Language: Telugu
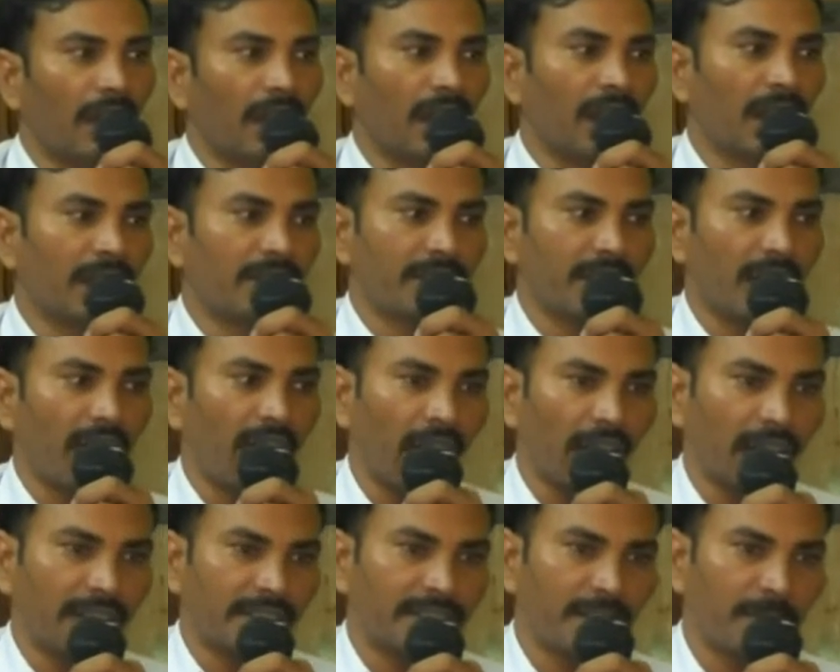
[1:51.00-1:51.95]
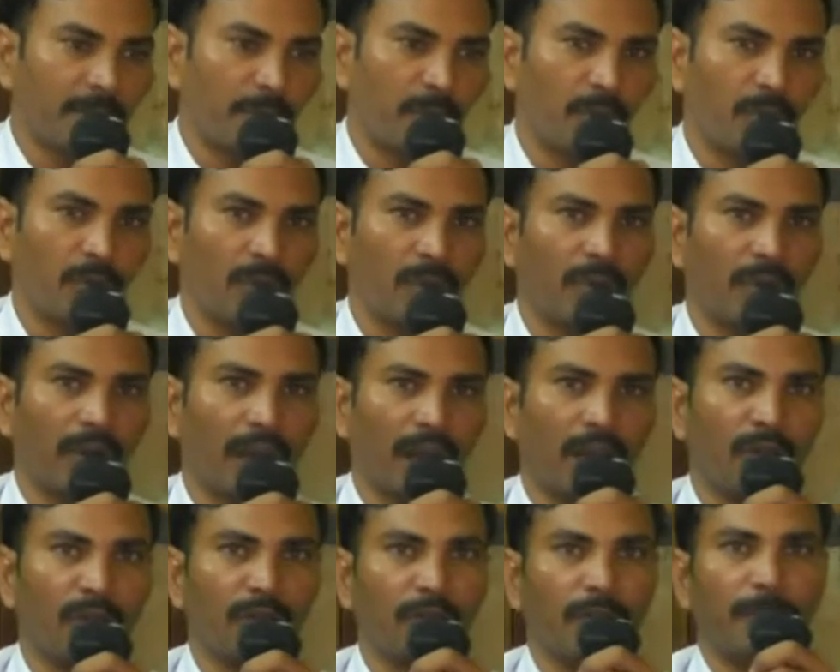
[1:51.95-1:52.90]
అలా చాలాసేపు
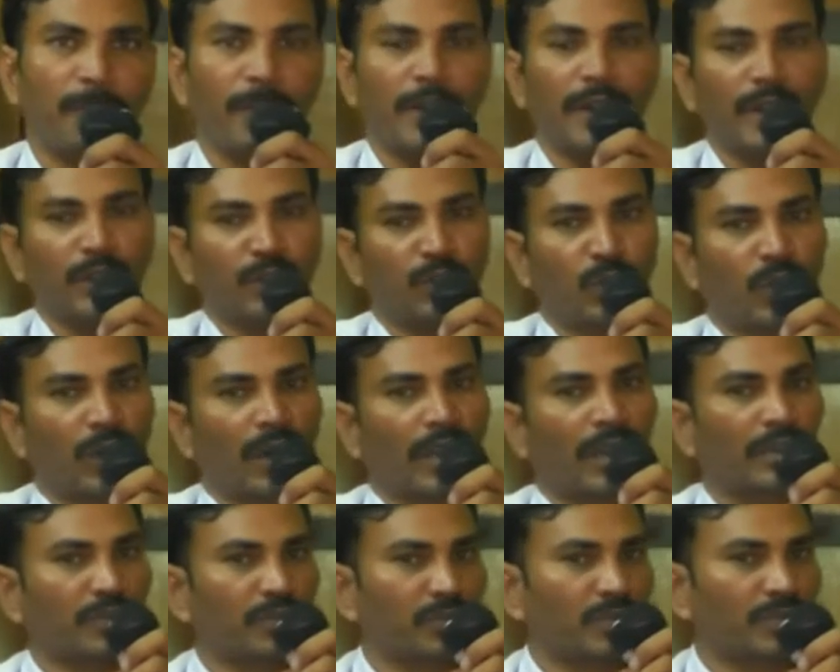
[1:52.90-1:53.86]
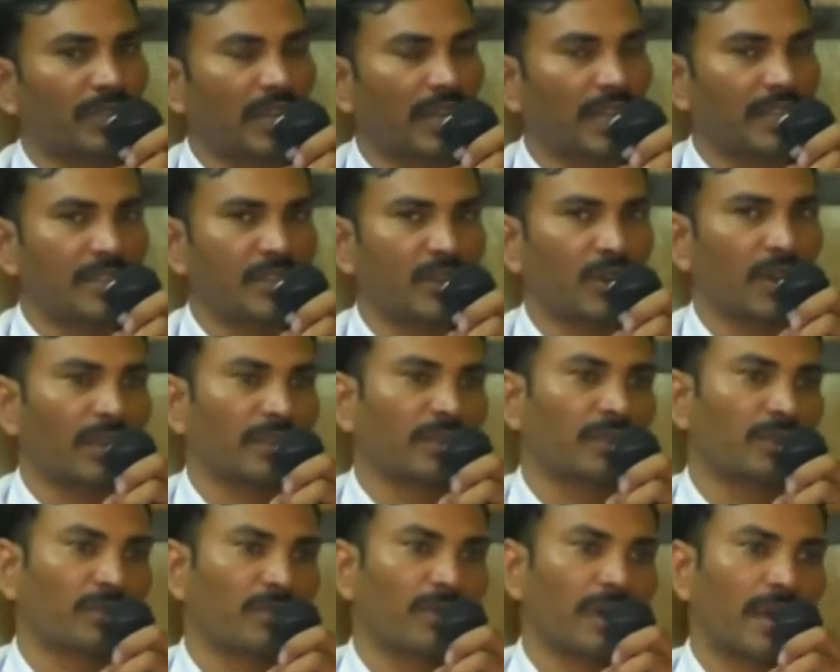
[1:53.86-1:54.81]
అలా ఉండిపోయి దూరంగా చూస్తున్న
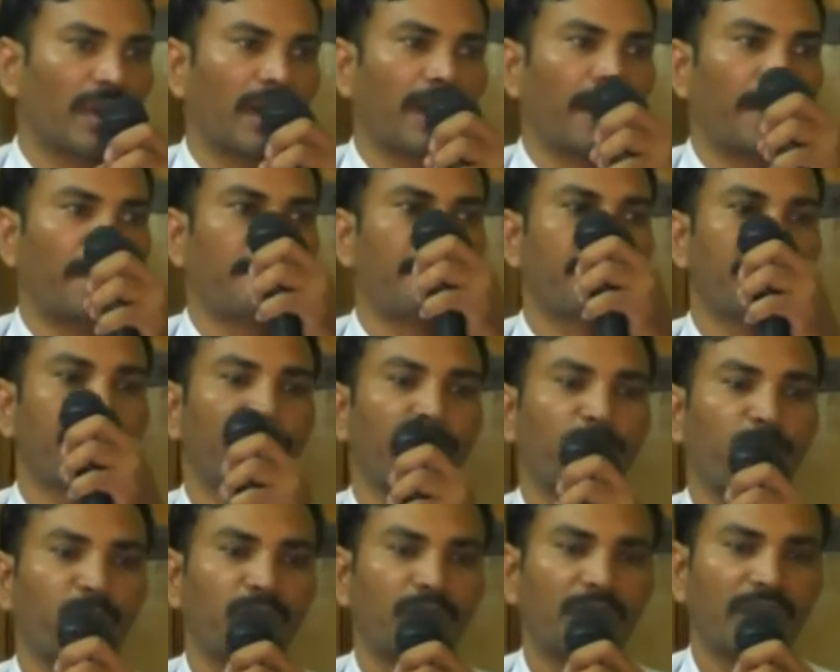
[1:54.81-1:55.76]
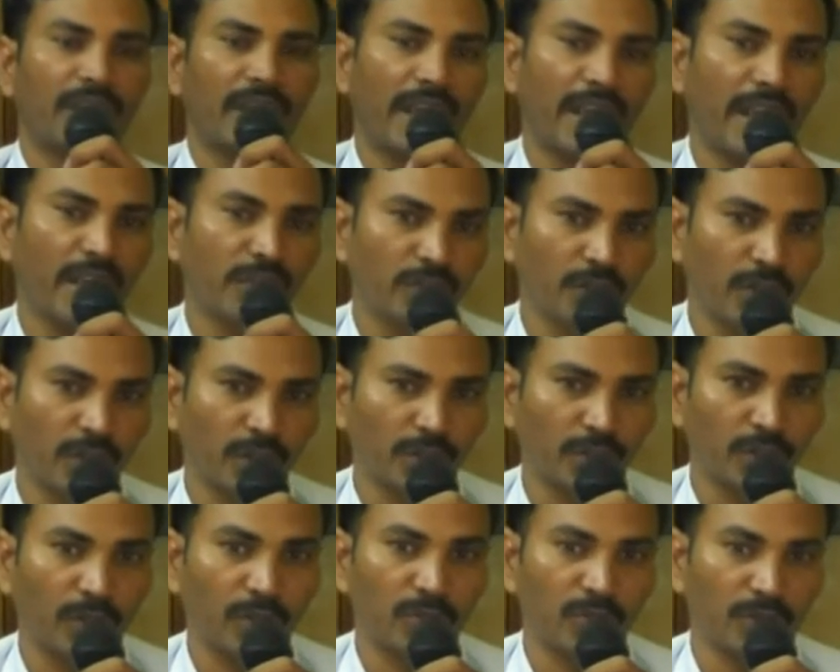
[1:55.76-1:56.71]
జనులందరూ కూడా ఏం
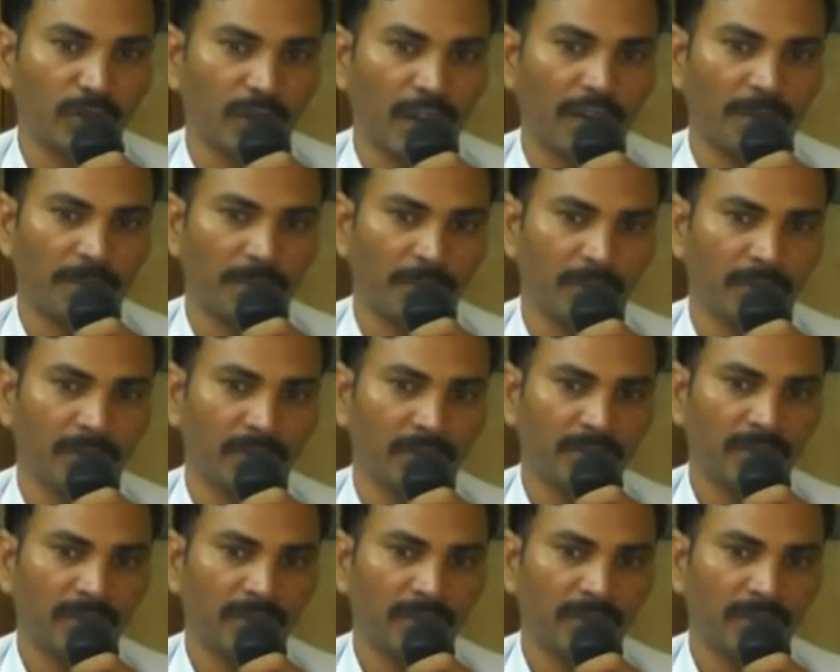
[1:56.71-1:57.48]
జరుగుతుందో చూడాలి ఇప్పుడు